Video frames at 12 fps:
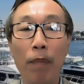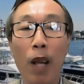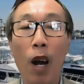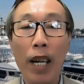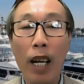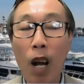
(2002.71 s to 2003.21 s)

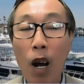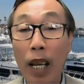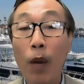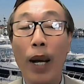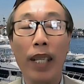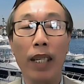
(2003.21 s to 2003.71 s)
họ đã có
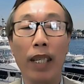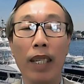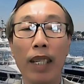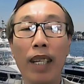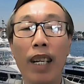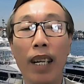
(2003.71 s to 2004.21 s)
kế hoạch rồi
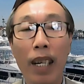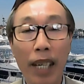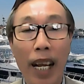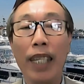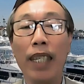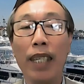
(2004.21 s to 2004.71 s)
lần
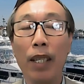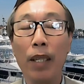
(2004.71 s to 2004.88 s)
này